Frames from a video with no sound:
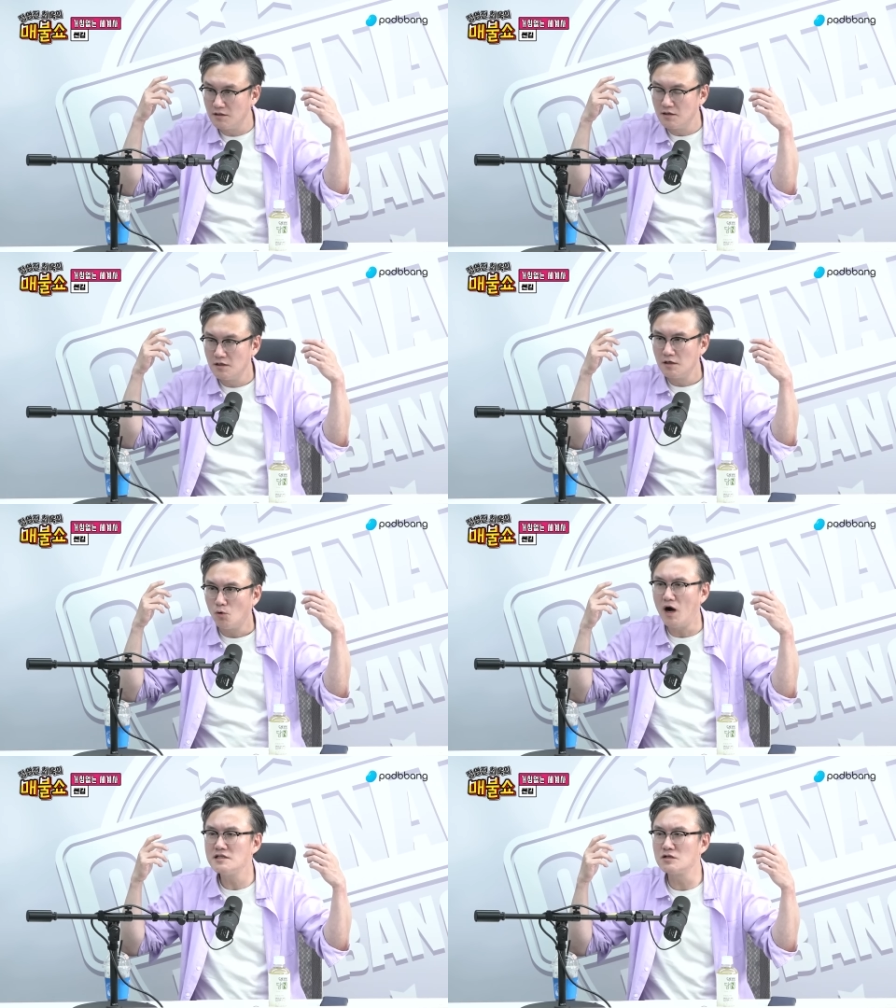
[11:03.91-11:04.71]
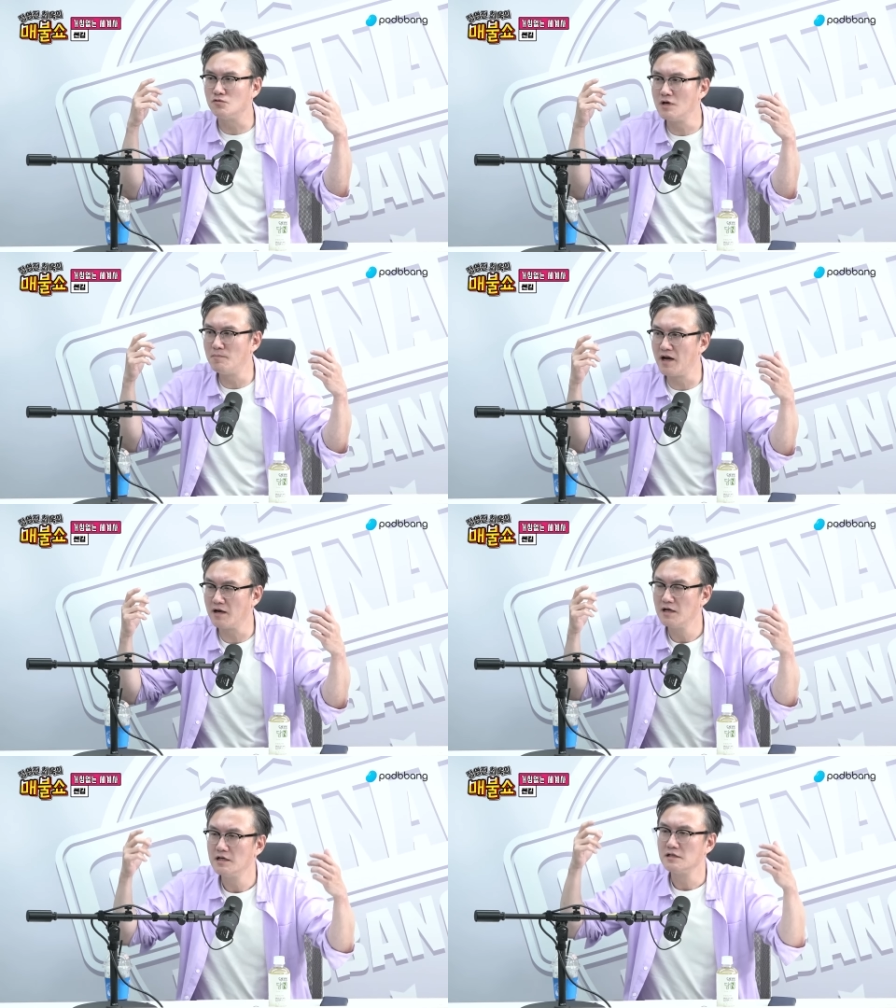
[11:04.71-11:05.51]
네. 황제 궁 앞에
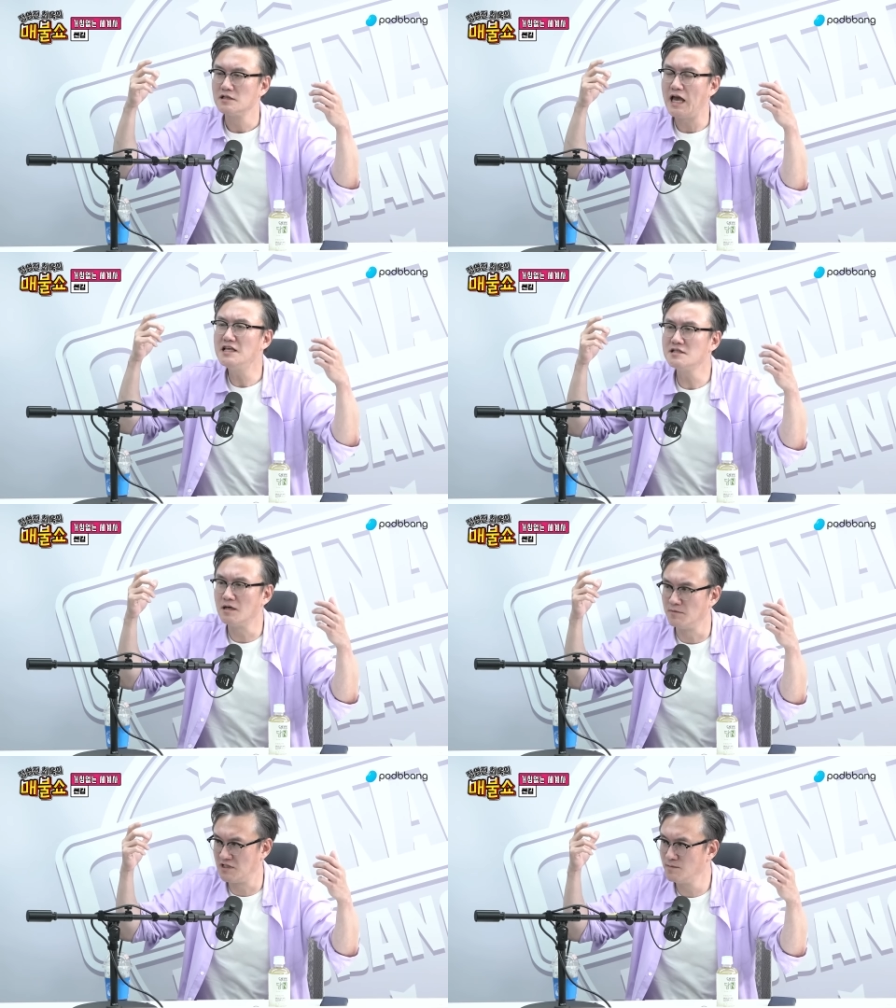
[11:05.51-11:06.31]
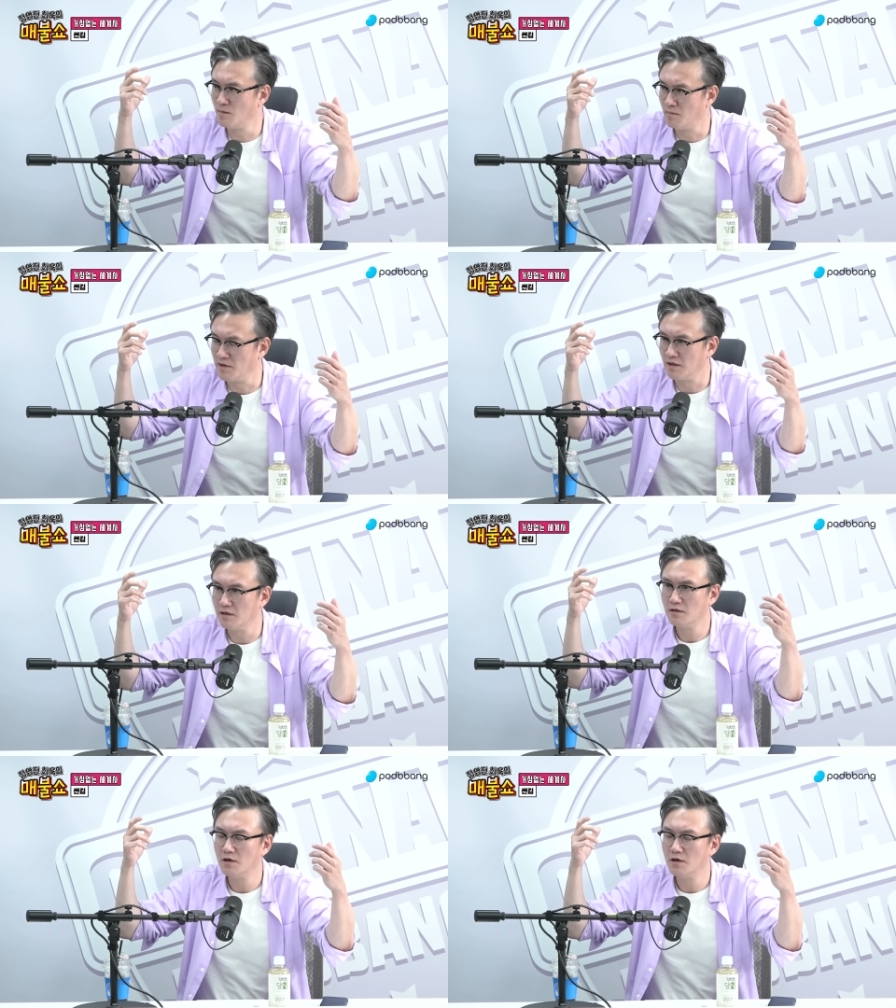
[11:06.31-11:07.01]
행진합니다. 15만 명이.